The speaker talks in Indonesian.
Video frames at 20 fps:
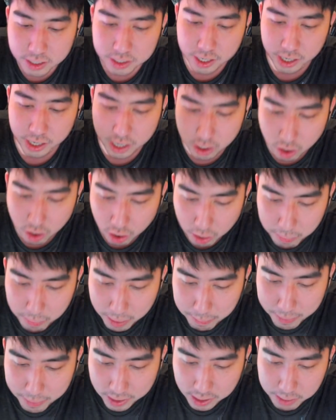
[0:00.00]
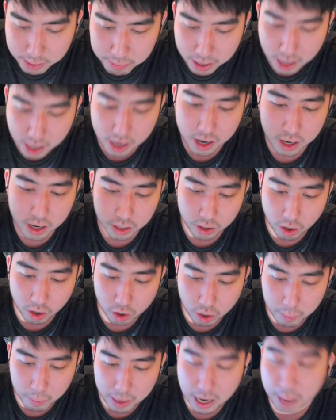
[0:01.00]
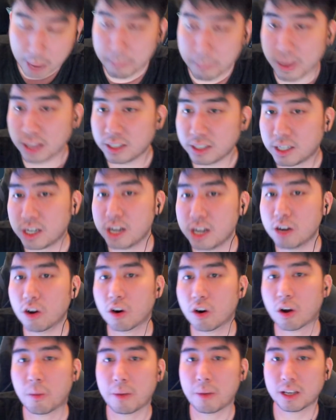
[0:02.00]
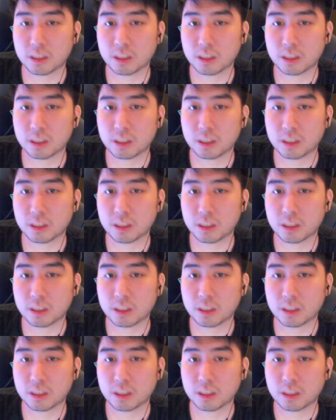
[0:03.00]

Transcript: jadi 0,45, 0,8 jadi 0,9%